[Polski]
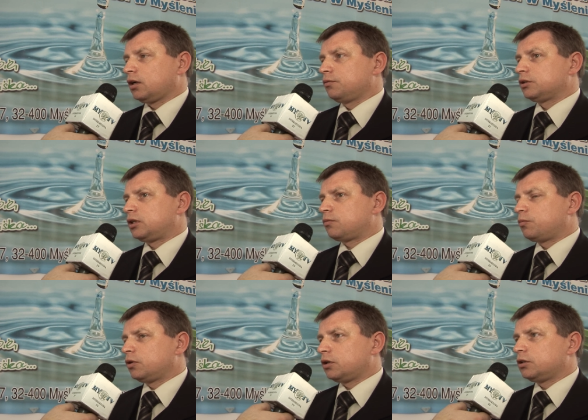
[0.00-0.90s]
jaką jest
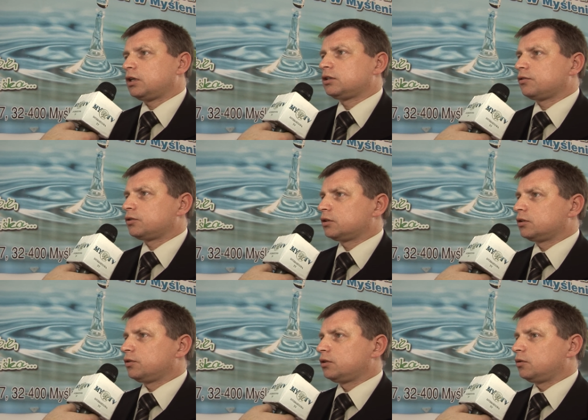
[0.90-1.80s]
termomodernizacja
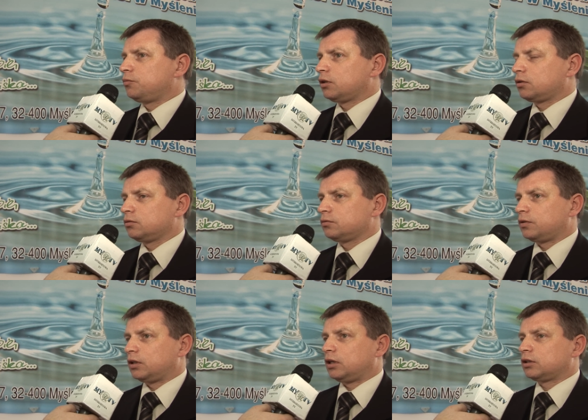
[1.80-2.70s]
wszystkich swoich
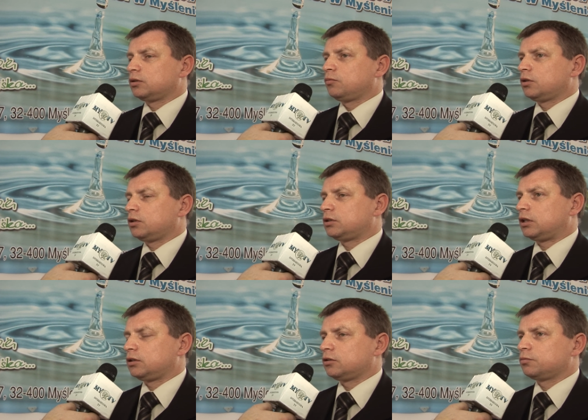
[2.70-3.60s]
obiektów, a także
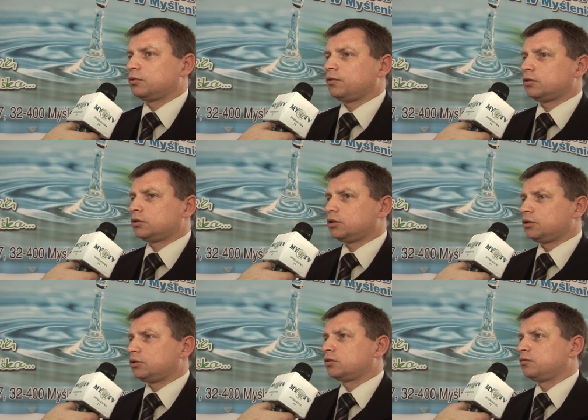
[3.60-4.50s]
modernizacja i rozbudowa
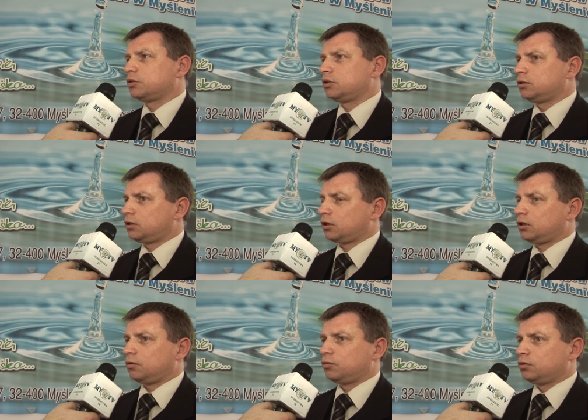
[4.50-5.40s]
oczyszczalni ścieków w Myślenicach,
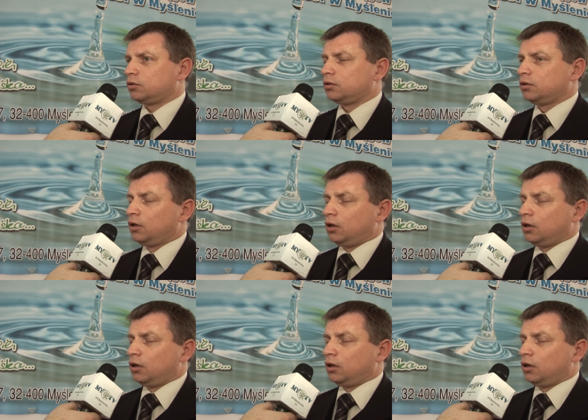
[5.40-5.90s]
etap drugi.